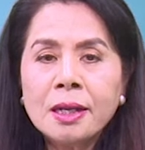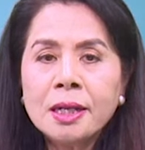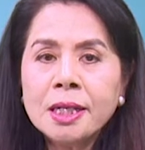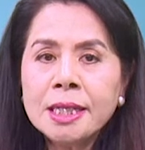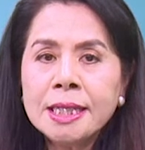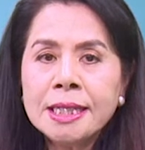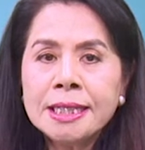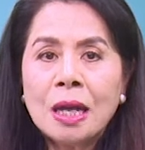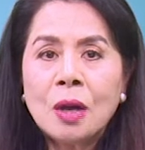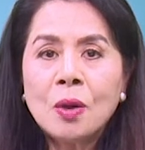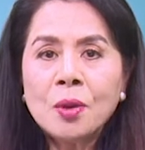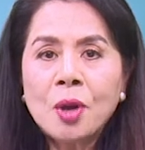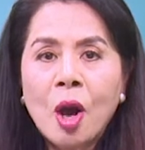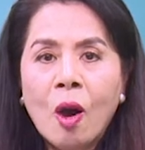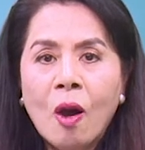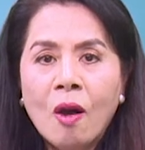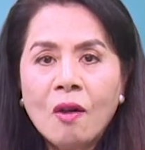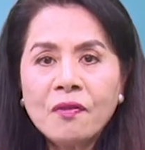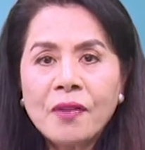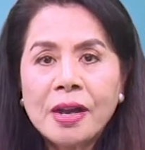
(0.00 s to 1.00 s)
Sau
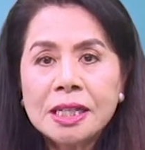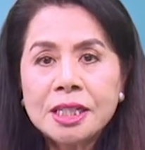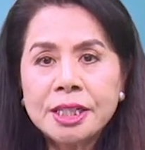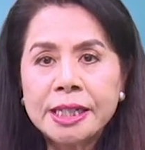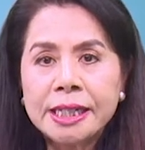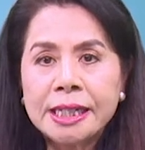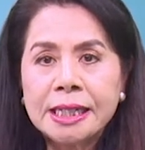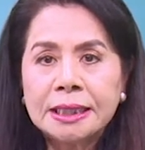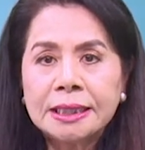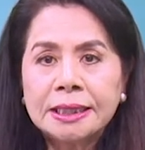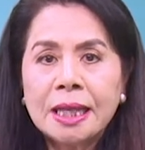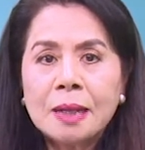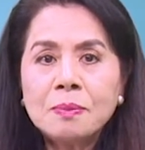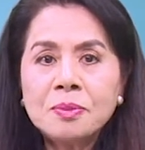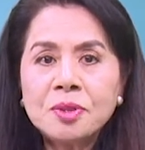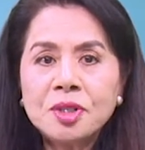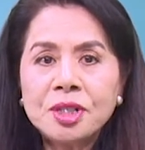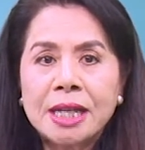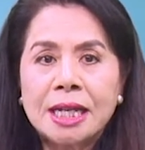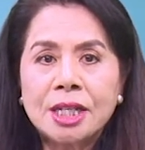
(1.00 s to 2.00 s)
đó phát triển
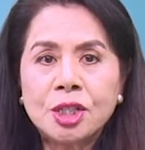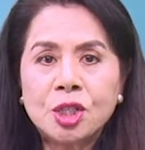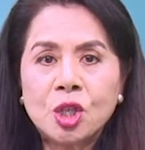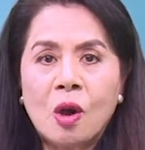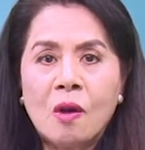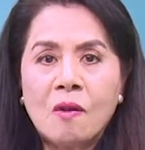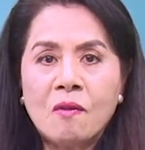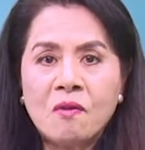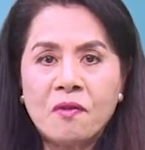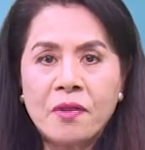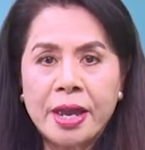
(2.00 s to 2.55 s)
tâm xả trọn